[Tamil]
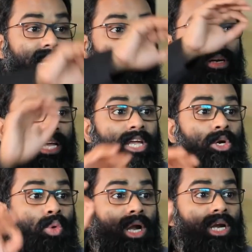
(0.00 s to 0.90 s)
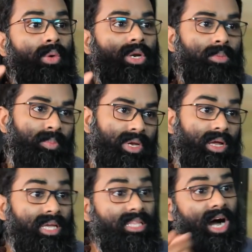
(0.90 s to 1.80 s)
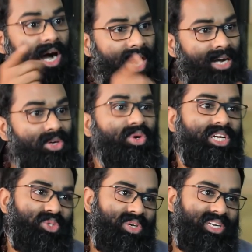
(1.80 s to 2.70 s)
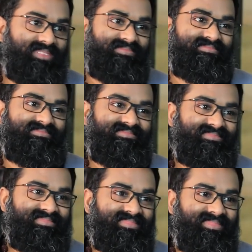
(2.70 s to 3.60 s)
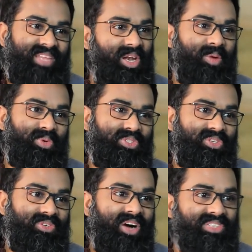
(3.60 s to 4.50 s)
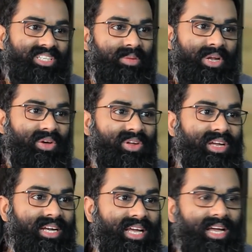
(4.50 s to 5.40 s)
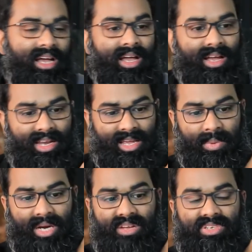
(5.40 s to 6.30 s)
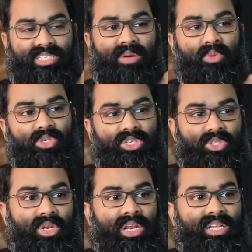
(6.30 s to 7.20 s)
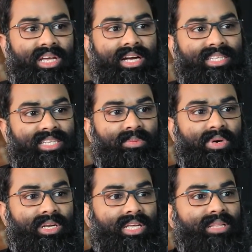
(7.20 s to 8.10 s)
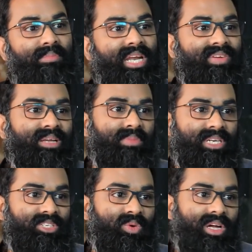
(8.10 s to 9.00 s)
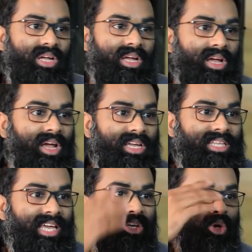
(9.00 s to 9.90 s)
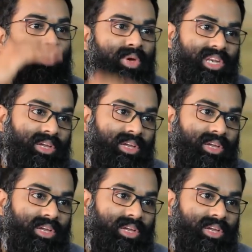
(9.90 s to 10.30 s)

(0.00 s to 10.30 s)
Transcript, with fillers: இட் வில் டேக் யூ டு அன்அவாய்டபுள் பெயின் இது ஆணுக்கும் நான் சொல்கிறேன் நல்லா புரிஞ்சுக்கணும் ஆஃபீஸில் பலவரம் கிட்ட நீங்கள் பாட்டுக்கு ஃபஸ்ட்டு எமோஷனை சொல்லிடுறது அடுத்து இது பண்ணுறது இது மனைவி கிட்ட மறைச்சிருவாங்க இது எங்கேயோ போய்